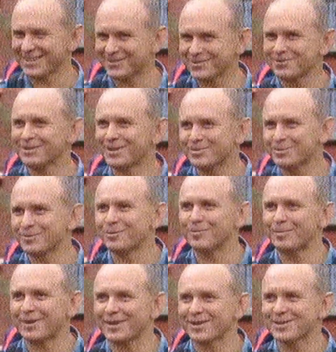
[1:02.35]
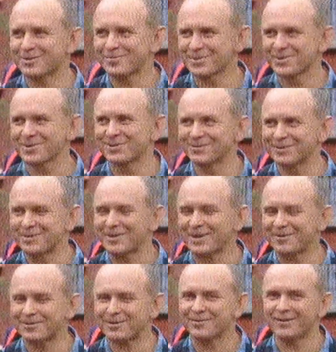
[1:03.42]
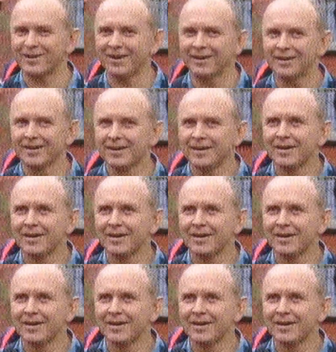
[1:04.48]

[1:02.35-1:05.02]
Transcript: jak to widać po chłopakach, że brzuszków nie mają to dwa.